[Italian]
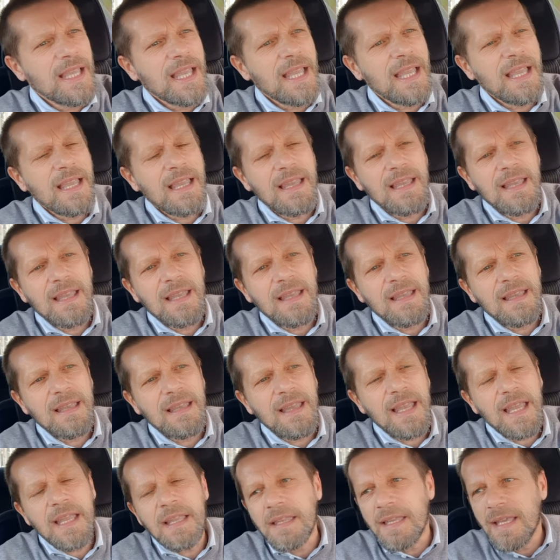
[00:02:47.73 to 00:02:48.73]
E,
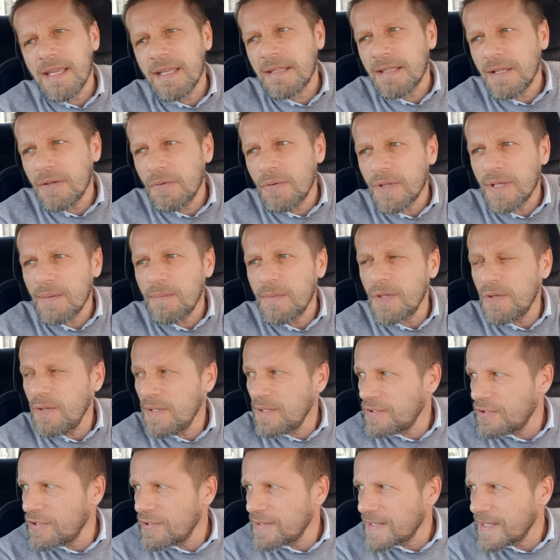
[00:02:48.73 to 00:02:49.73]
e, niente cuore mio e
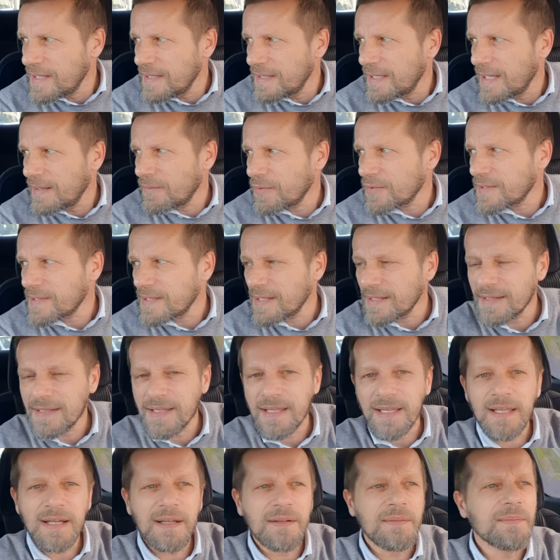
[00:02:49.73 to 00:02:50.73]
ci sentiamo
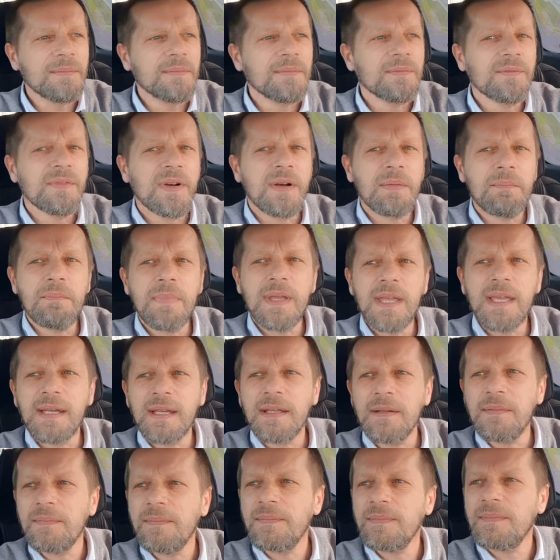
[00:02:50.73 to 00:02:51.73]
stasera va
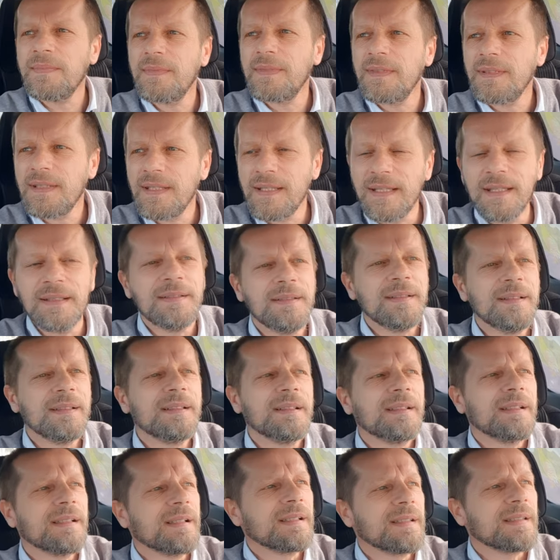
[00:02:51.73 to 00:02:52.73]
bene? Eh,
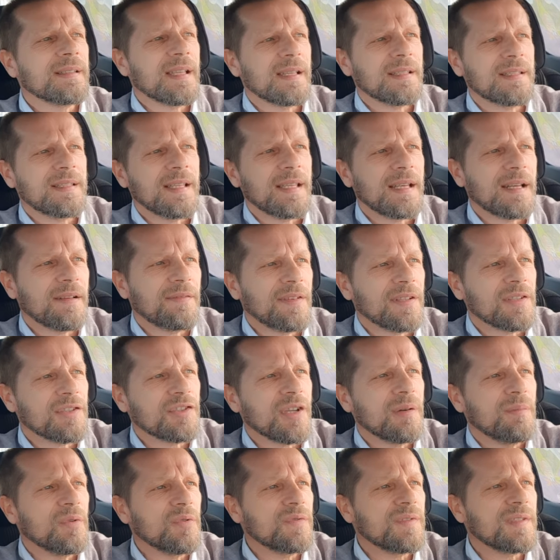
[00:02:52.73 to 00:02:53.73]
stasera
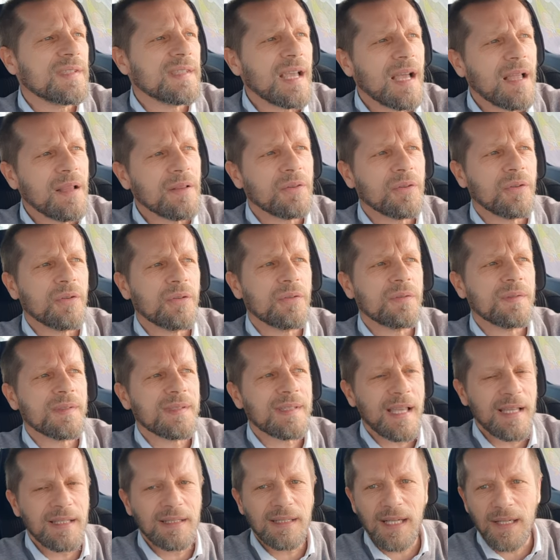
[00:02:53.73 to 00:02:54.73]
facciamo un salto,
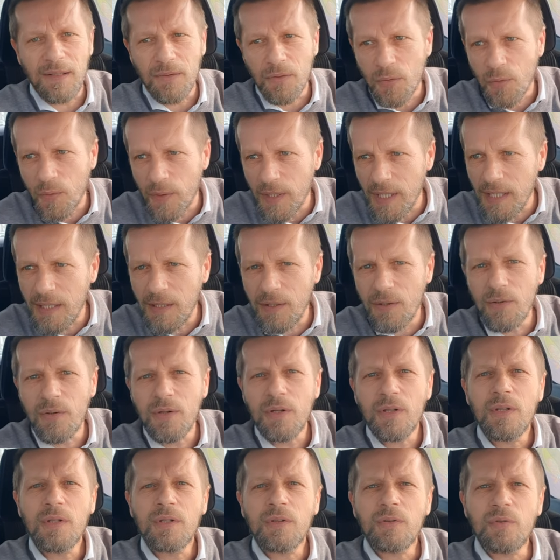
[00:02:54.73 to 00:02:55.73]
stai tranquillo,
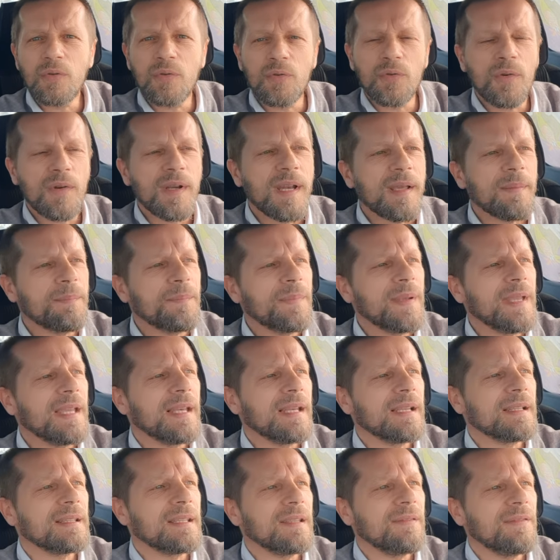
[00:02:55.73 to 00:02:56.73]
tu non
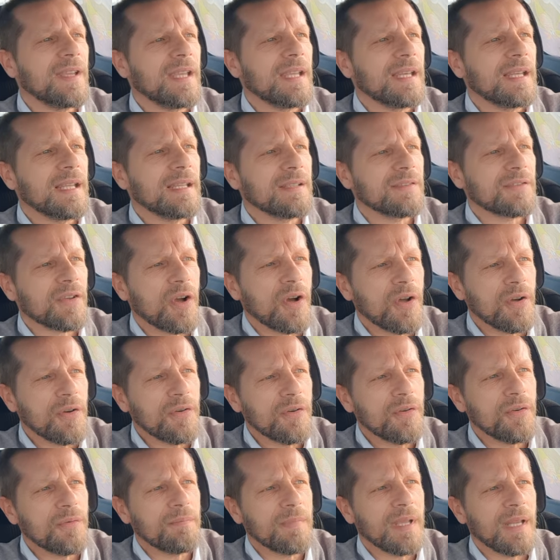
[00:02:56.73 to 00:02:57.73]
appena ti viene
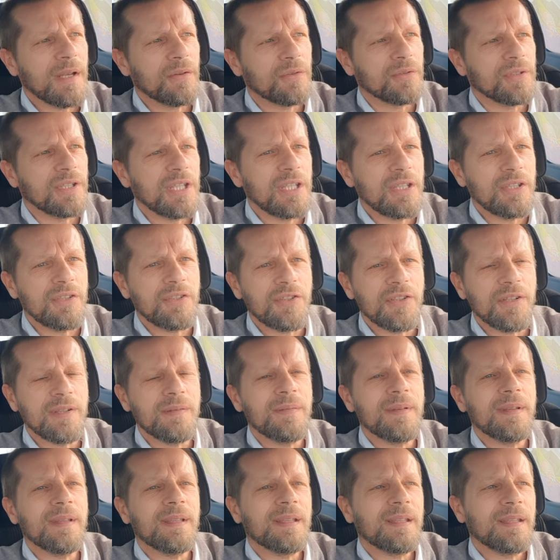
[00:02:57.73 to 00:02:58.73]
sonno me lo dici
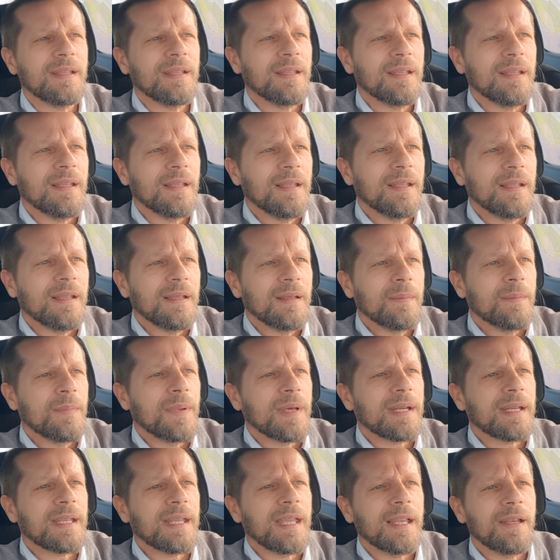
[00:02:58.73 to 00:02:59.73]

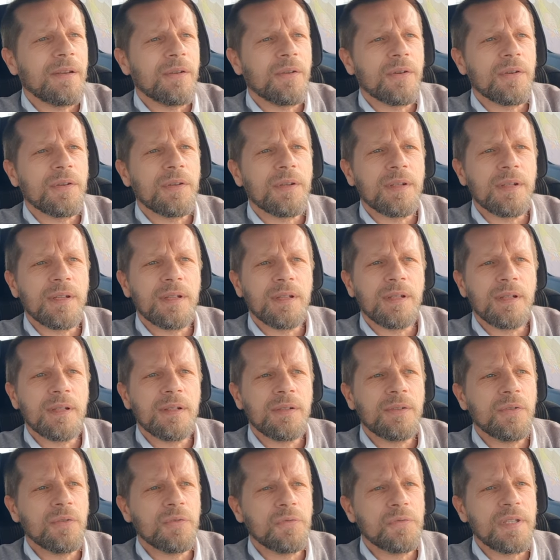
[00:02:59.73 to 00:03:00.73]
perché non,
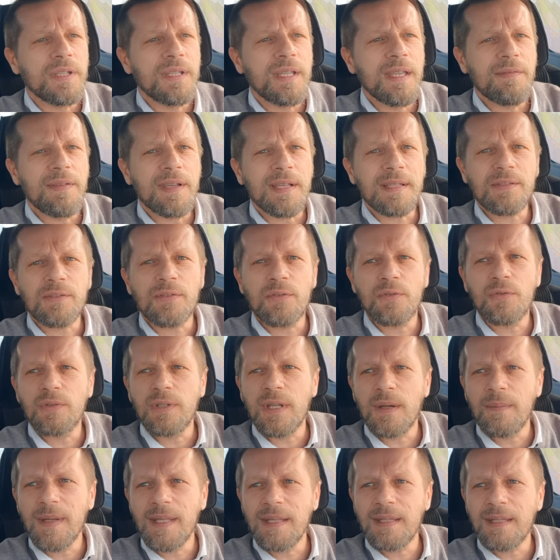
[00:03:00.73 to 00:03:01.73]
non ti devi
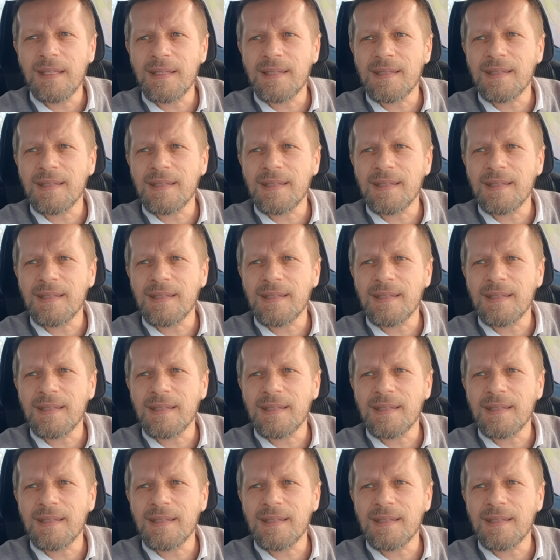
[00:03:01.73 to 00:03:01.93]
assolutamente